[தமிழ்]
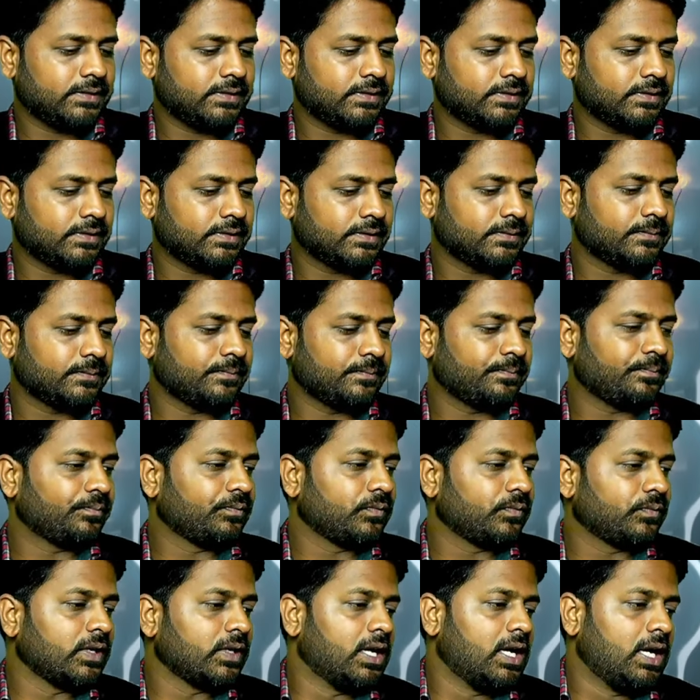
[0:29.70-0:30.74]
எஸ்
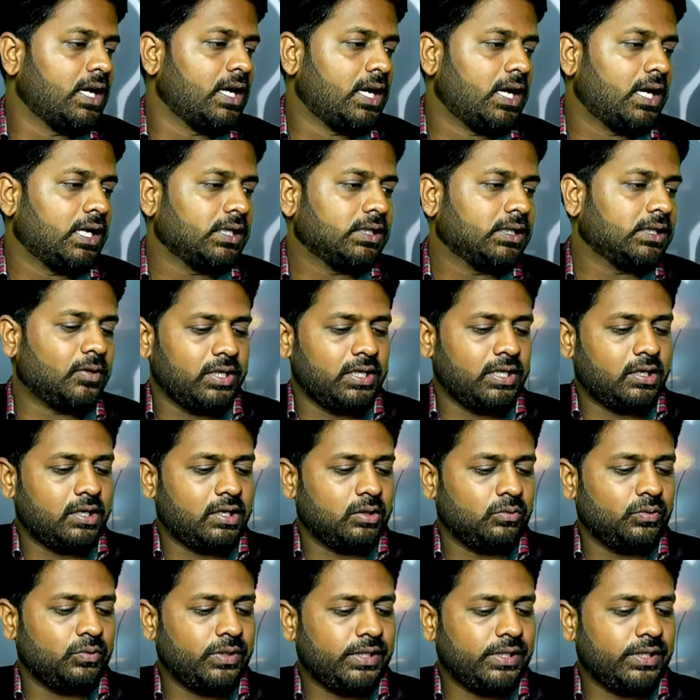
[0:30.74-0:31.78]
த பாடி
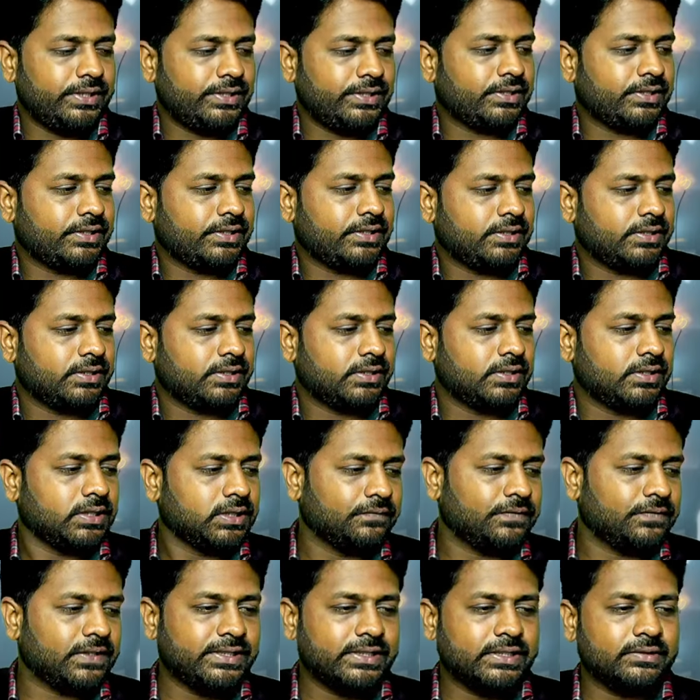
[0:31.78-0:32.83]
லாங்குவேஜ்
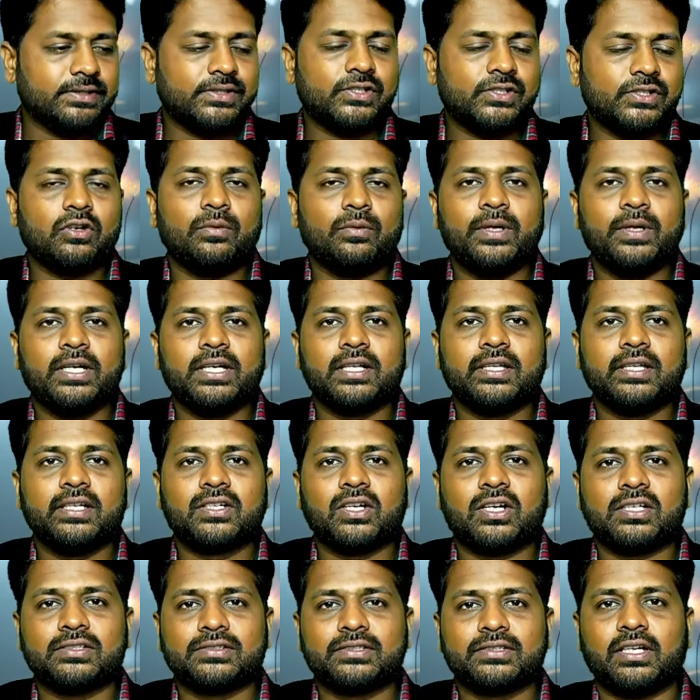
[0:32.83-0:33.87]
த ஃபஸ்ட்டு விஷயம்
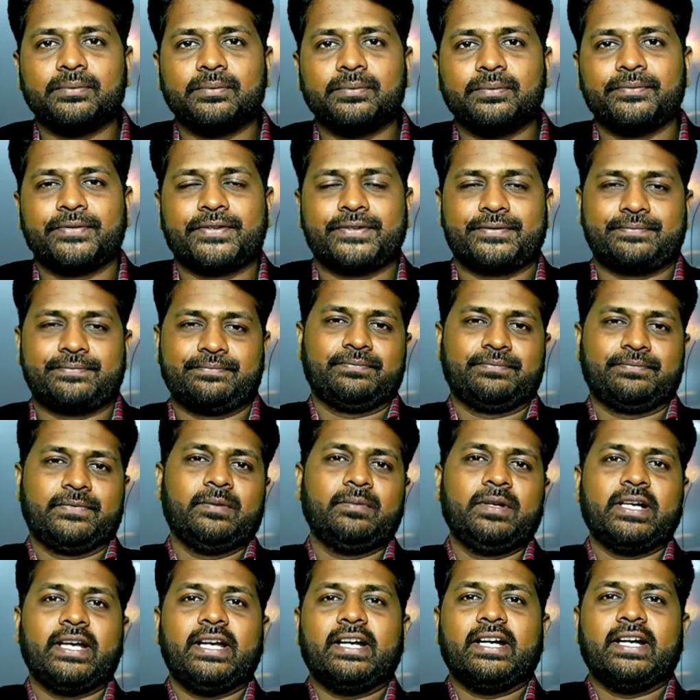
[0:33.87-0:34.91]
அப்படிங்கிறது கிராஸ் டாம்ஸ்
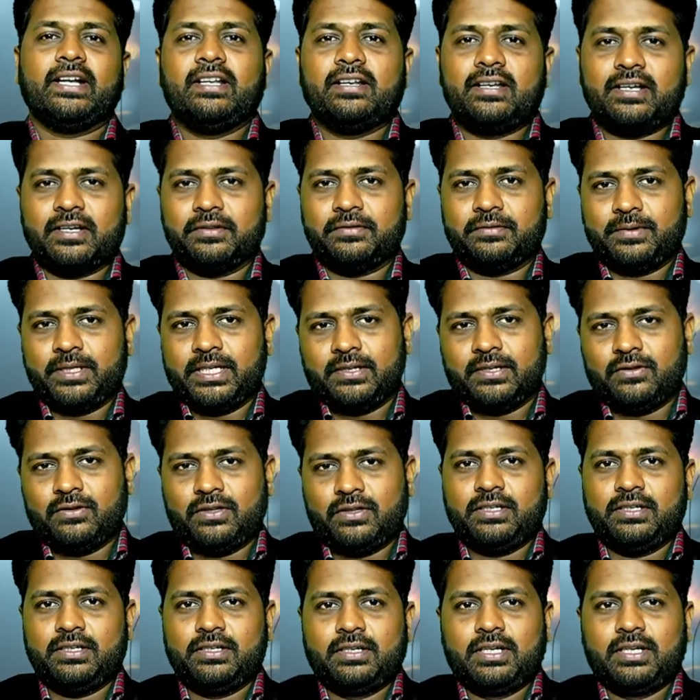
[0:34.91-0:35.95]
இப்படி கை கட்டிட்டு இருக்கிறது இப்படி
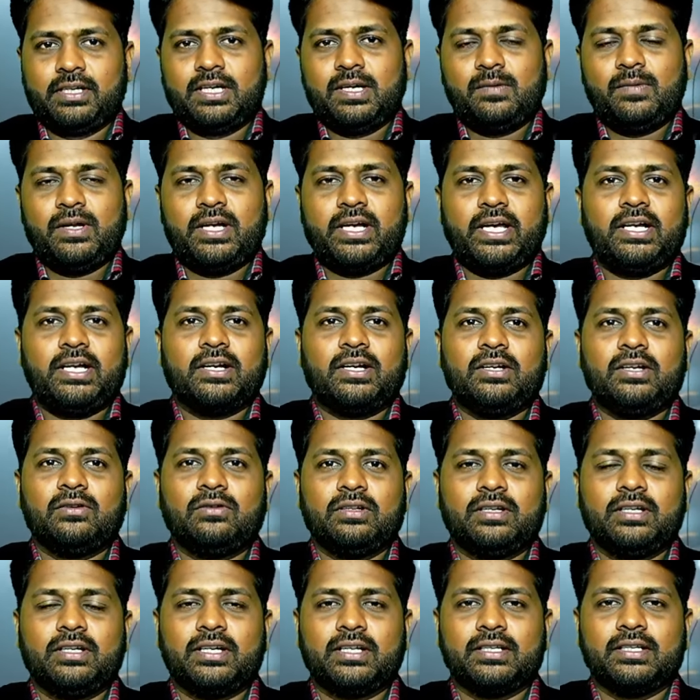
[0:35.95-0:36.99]
வந்து இப்படி கை
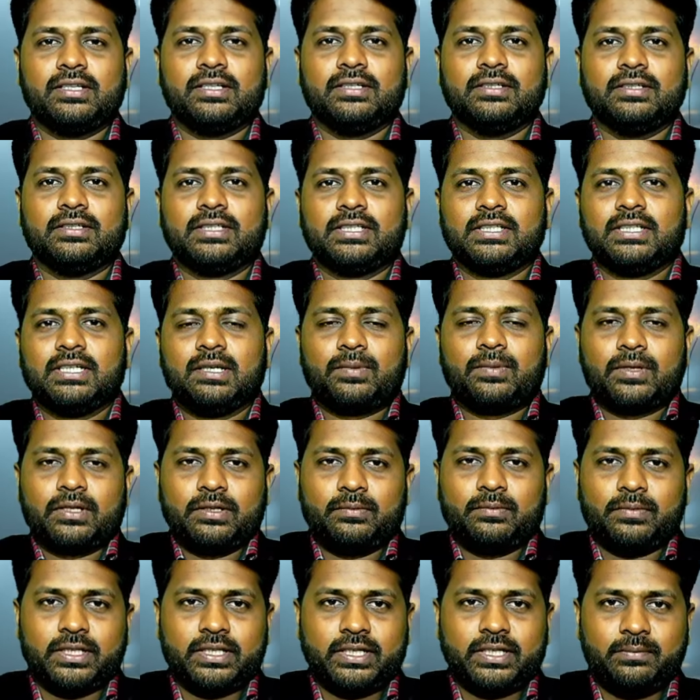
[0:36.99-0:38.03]
கட்டி கொண்டு இருக்கிறது
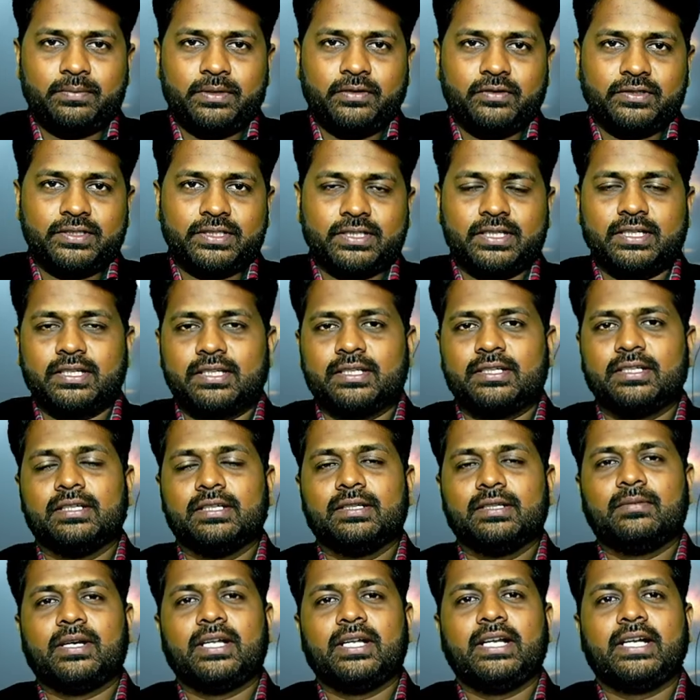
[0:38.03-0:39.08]
அப்புறம் இந்த மாதிரி இப்படி
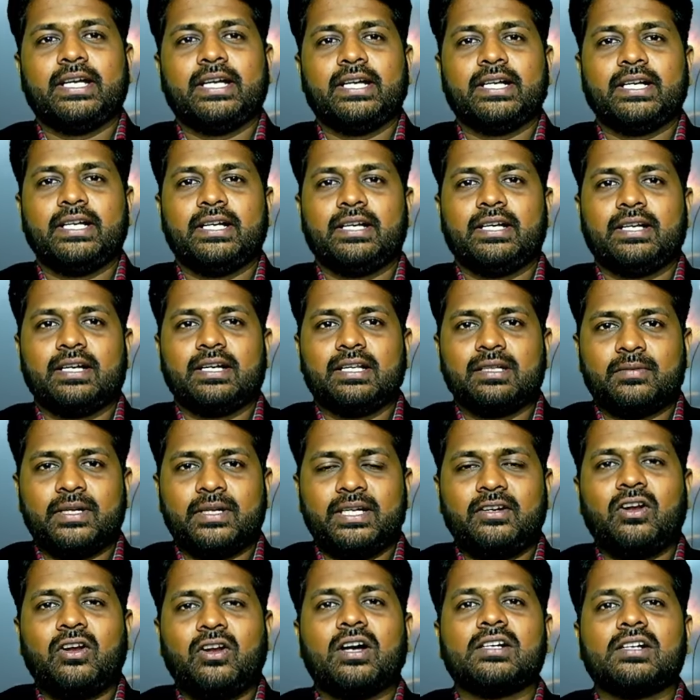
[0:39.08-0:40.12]
வச்சுக்கிறது இந்த மாதிரி கை கட்டிட்டு
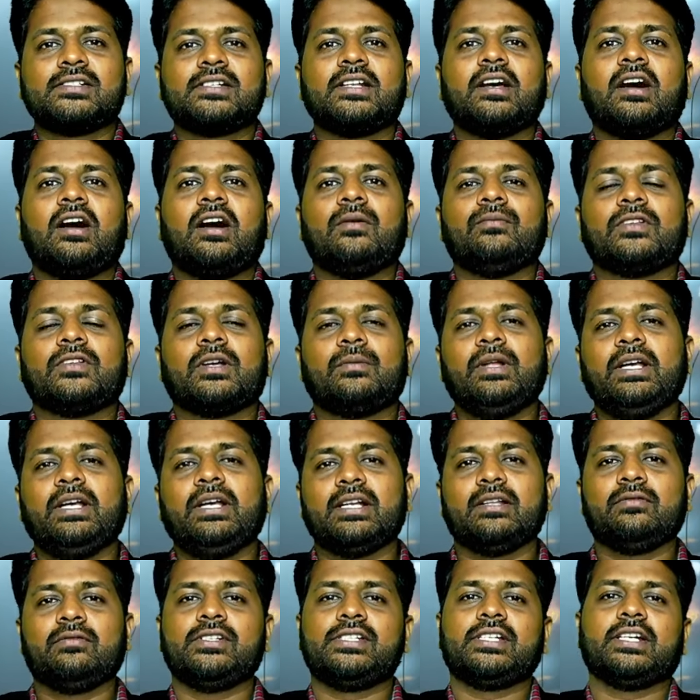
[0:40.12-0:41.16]
இருக்கிறது இந்த மாதிரி கிராஸ்டு ஆர்ம்ஸ்
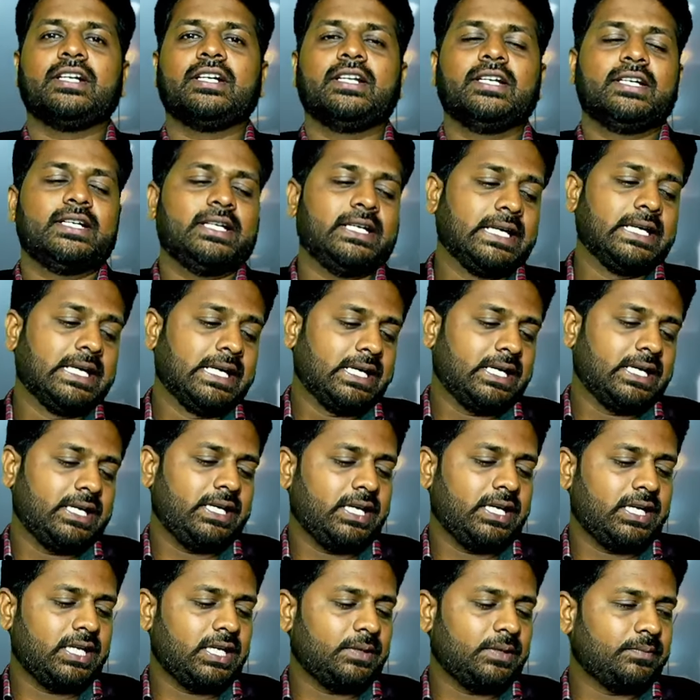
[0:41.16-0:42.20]
அப்படிங்கிற விஷயங்களுக்கு
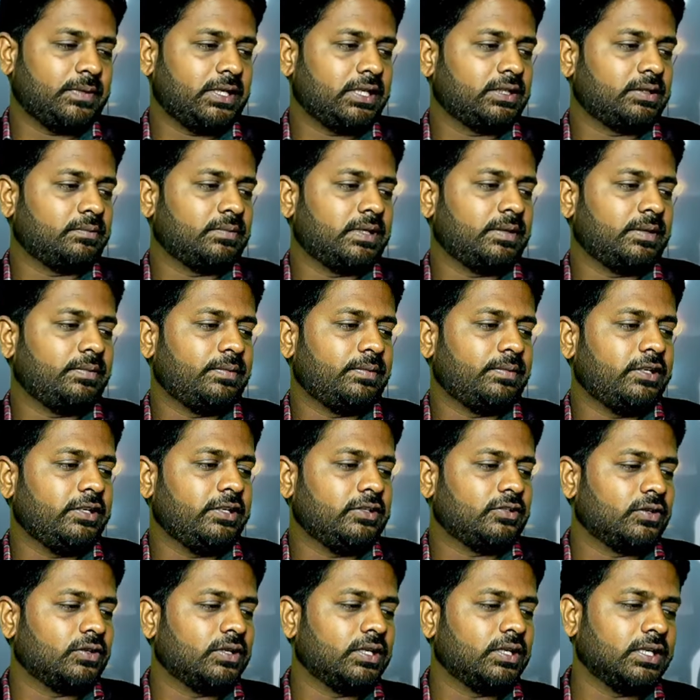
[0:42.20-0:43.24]
என்ன அர்த்தம்
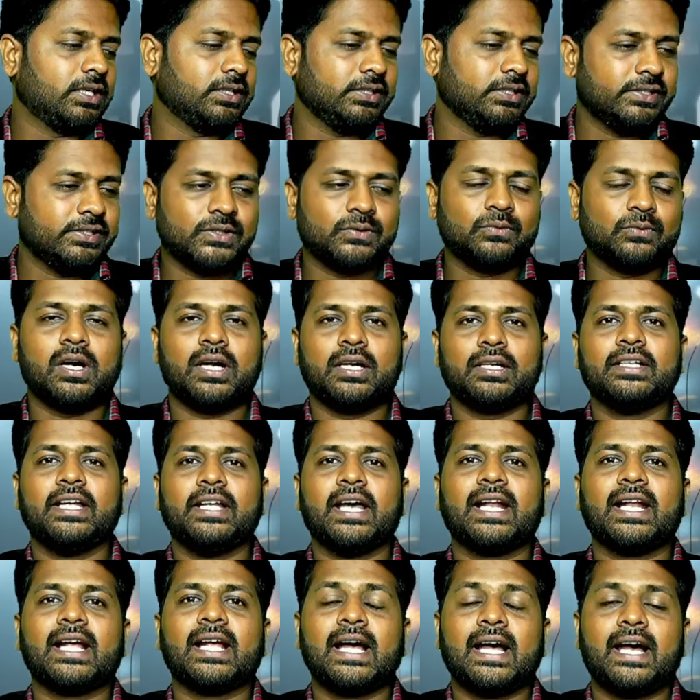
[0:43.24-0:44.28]
அப்படின்னு சொன்னால் திஸ் இஸ்
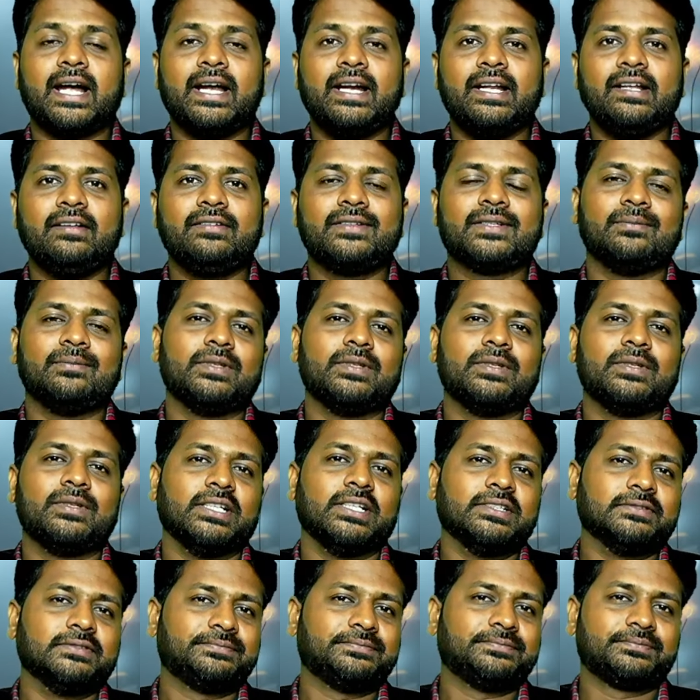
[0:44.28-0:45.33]
வாட் தே ஆர் ஹைடிங்
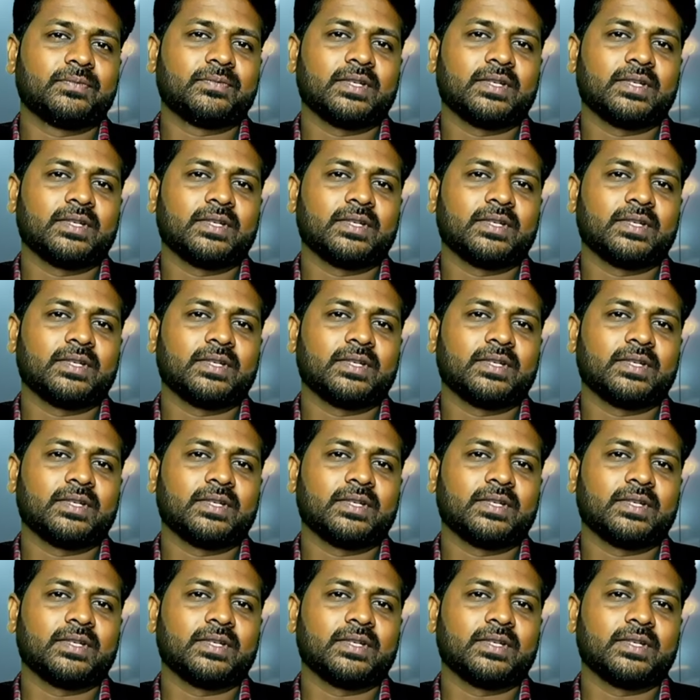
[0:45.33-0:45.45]
சம்திங்